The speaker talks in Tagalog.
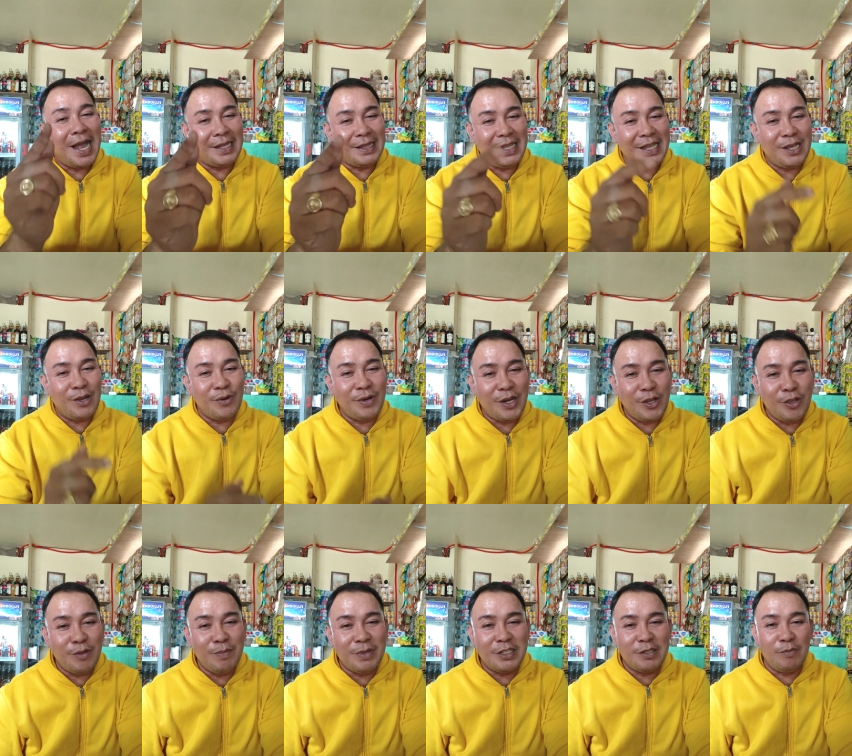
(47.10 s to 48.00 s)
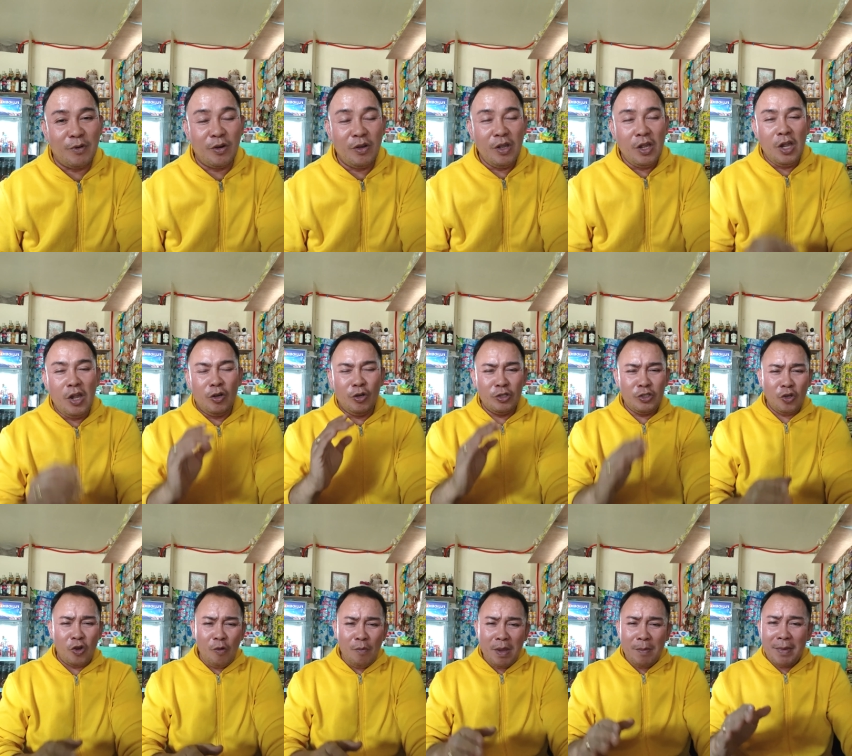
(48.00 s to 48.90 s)
at ikaw na yun mismo.
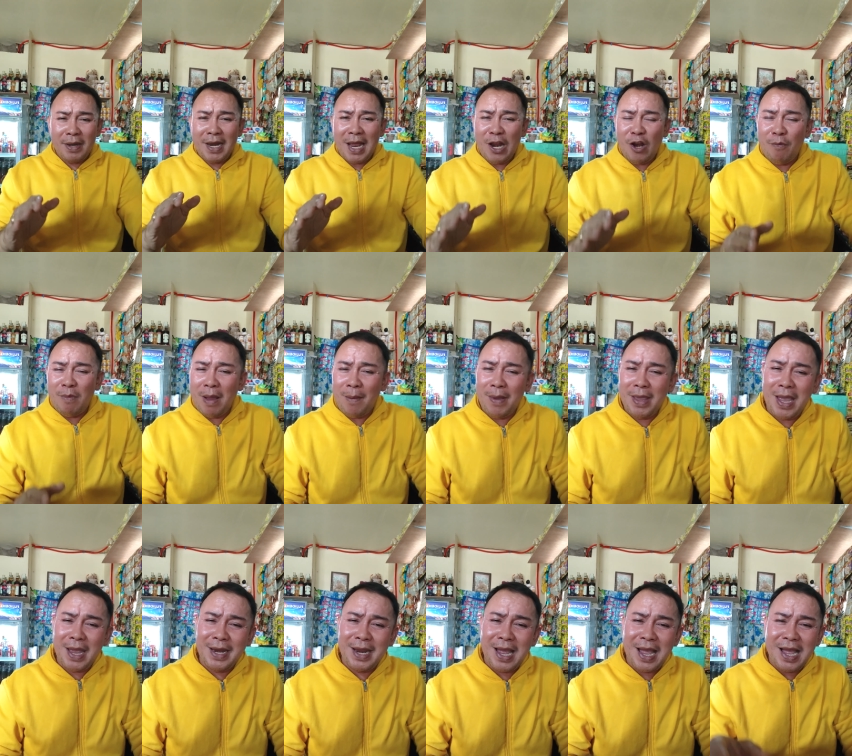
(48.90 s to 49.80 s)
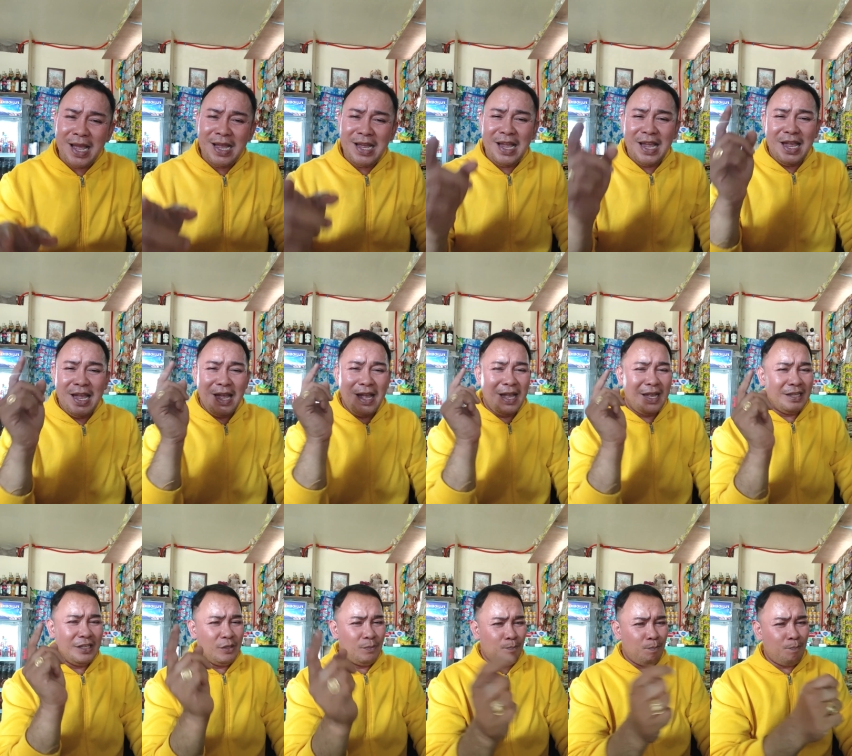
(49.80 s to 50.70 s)
Gusto ko may manalo mamaya ng
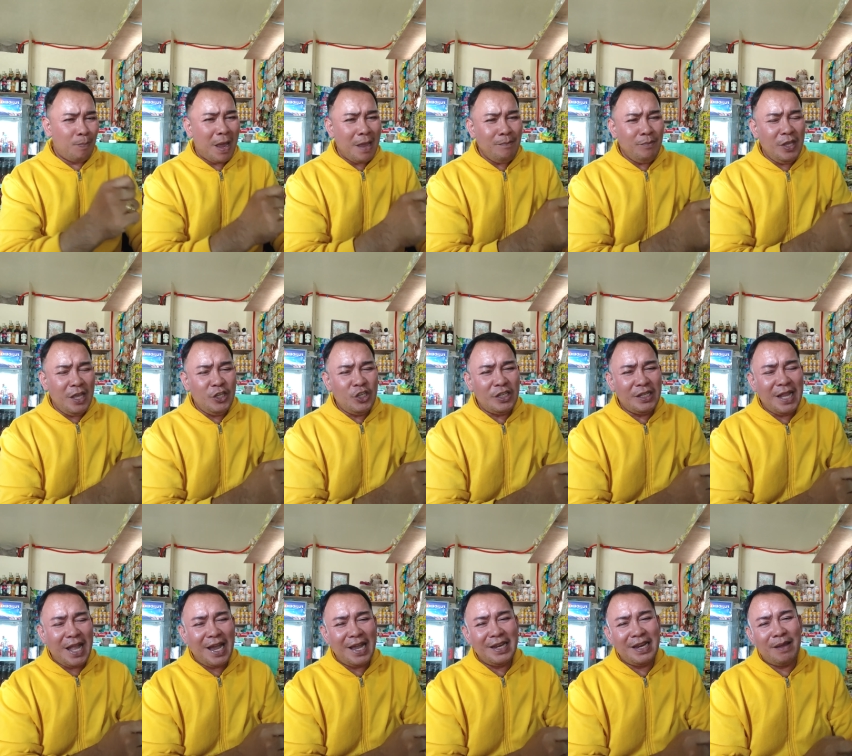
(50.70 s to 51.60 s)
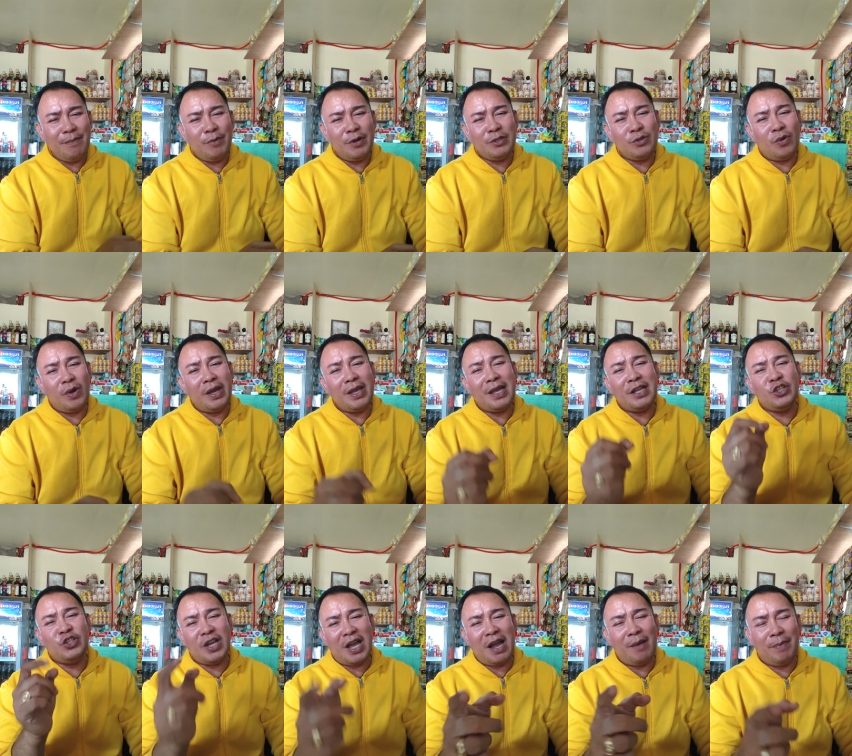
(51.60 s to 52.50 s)
5 digit lucky numbers o
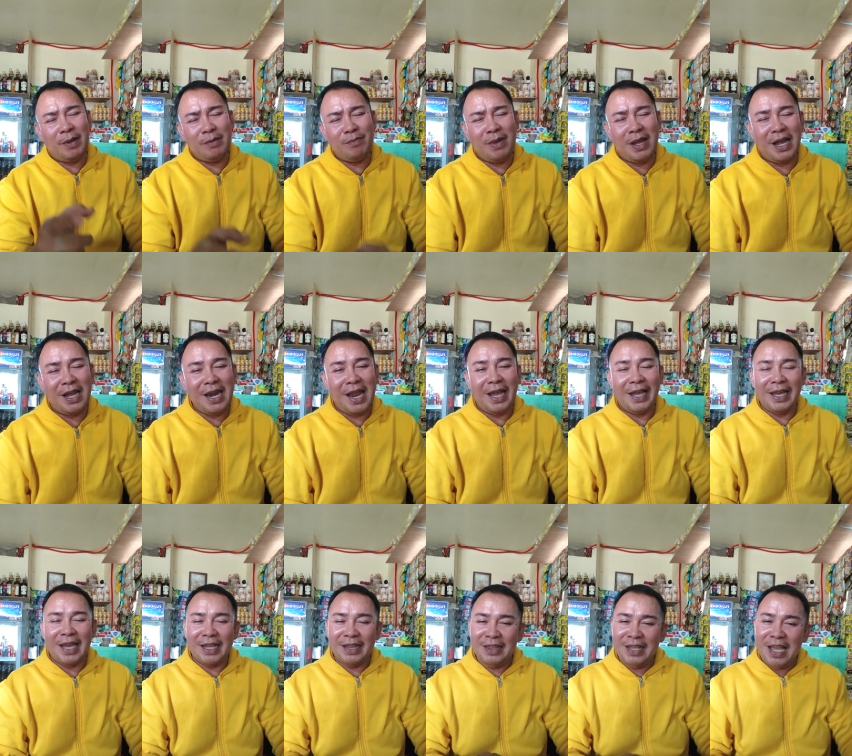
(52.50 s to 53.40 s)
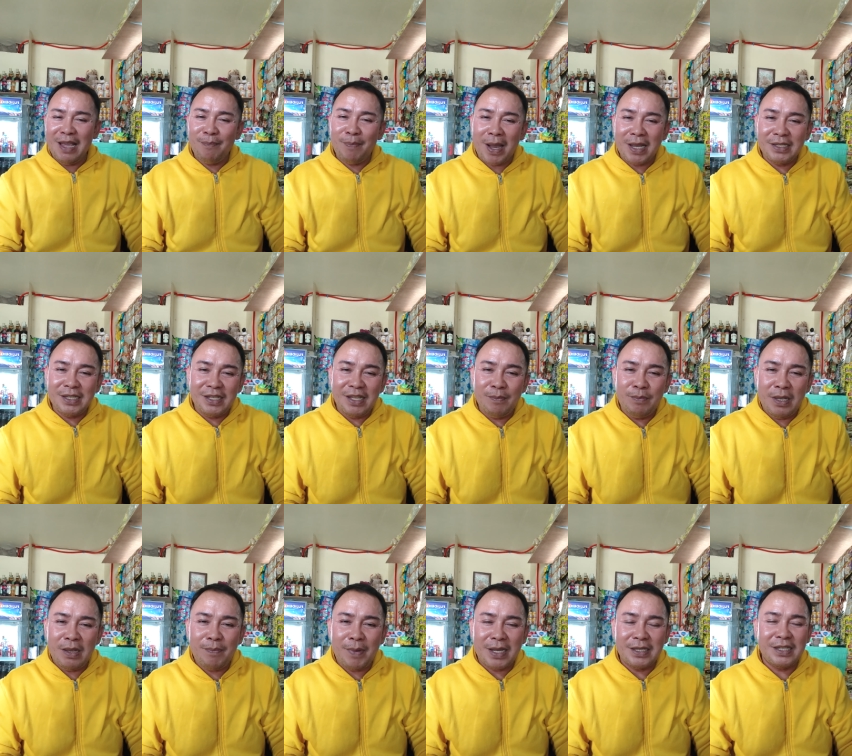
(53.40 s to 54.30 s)
kaya jackpot mga kalaki. Kaya think positive,
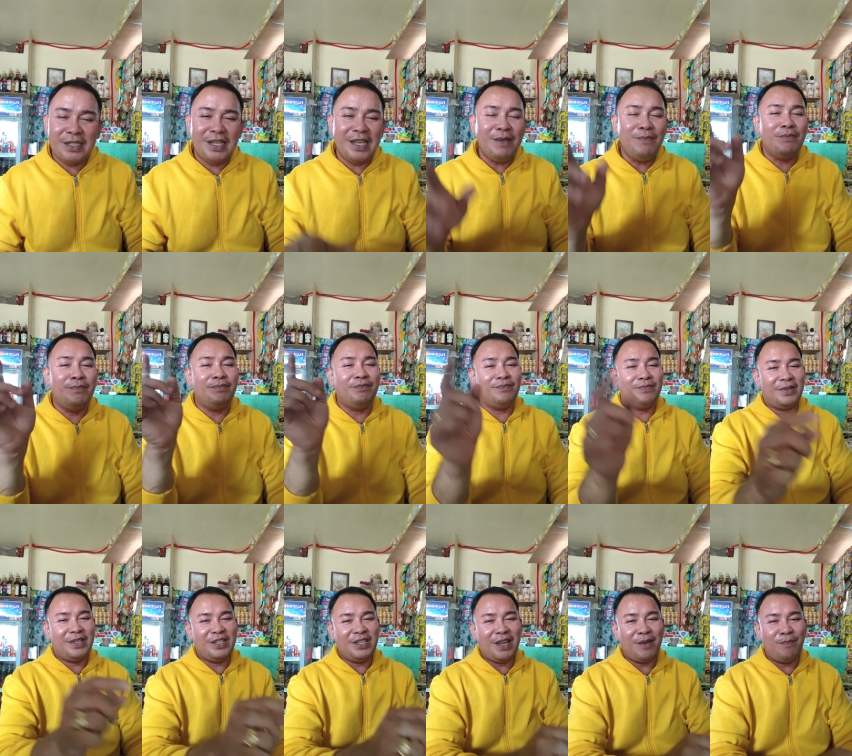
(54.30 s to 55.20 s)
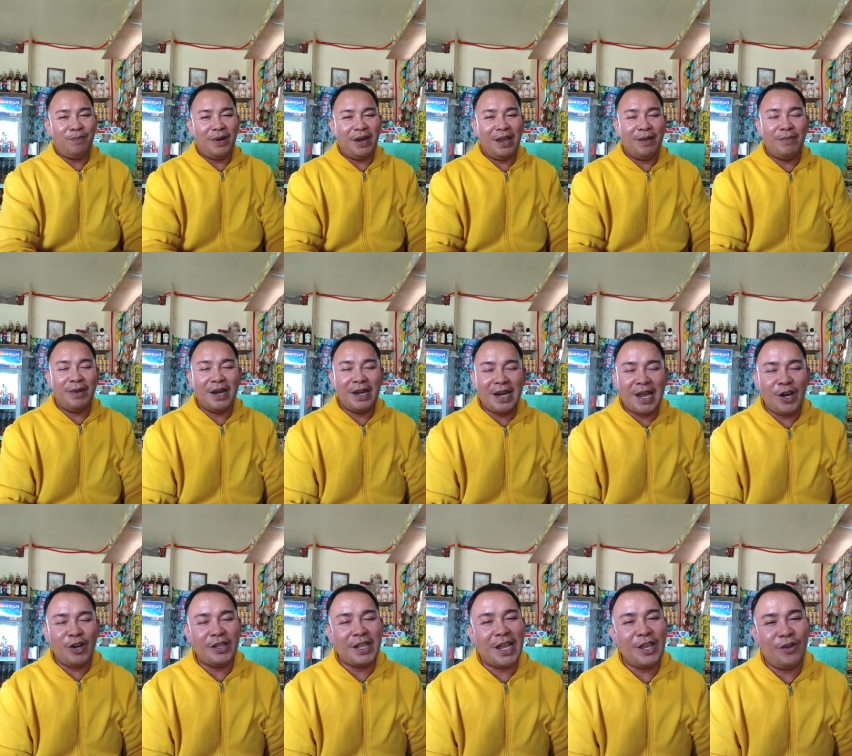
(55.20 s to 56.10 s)
think positive syempre,
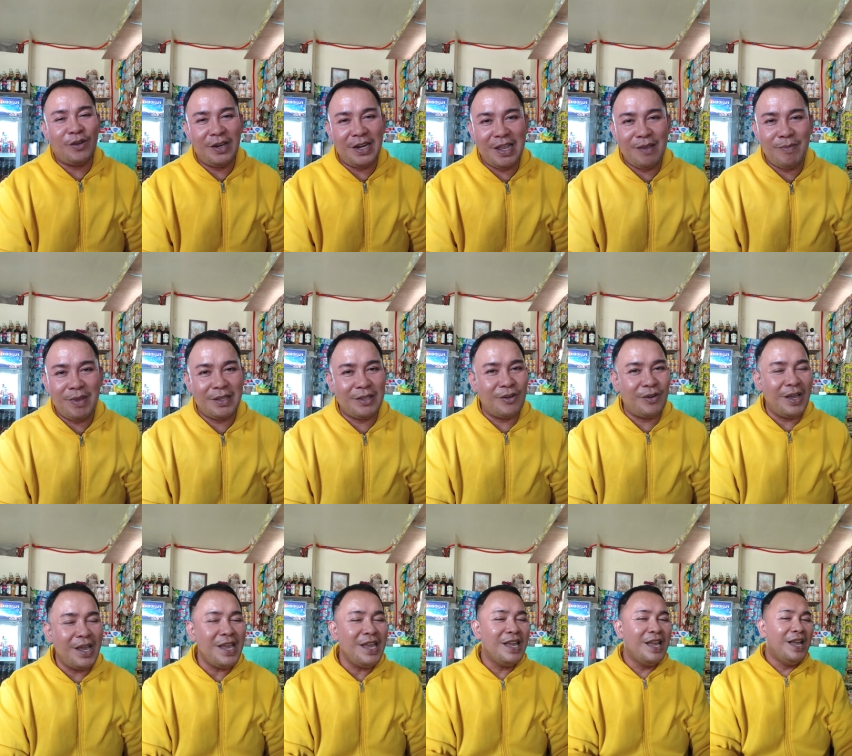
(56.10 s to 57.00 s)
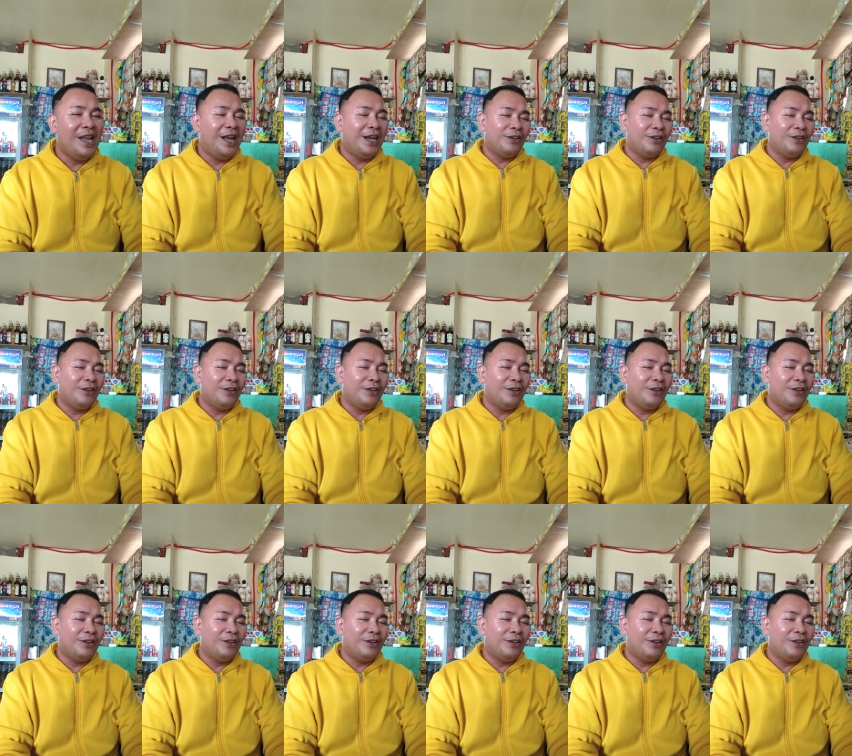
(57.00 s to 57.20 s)
mananalo tayo claim it. Okay?